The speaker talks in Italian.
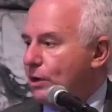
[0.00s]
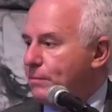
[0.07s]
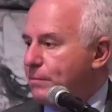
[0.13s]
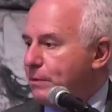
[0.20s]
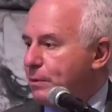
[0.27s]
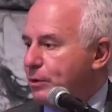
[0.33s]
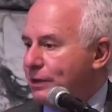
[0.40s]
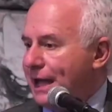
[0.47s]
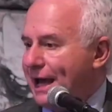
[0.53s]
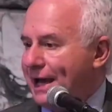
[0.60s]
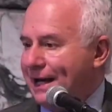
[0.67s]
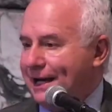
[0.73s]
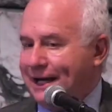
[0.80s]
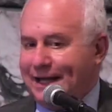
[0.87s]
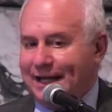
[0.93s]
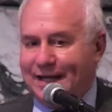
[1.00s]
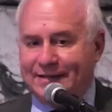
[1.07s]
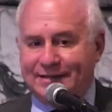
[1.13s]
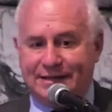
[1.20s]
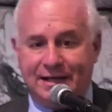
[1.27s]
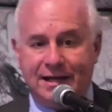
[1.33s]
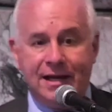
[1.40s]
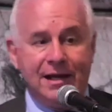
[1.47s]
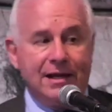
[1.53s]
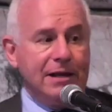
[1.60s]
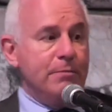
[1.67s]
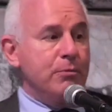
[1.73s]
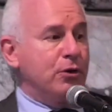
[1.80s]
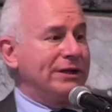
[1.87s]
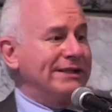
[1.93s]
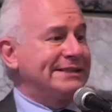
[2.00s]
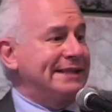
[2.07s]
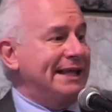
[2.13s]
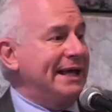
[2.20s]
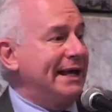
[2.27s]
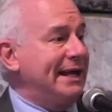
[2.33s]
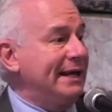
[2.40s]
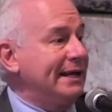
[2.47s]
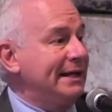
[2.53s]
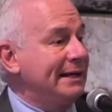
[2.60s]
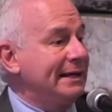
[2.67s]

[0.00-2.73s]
biblioteche, le chiese, i monasteri.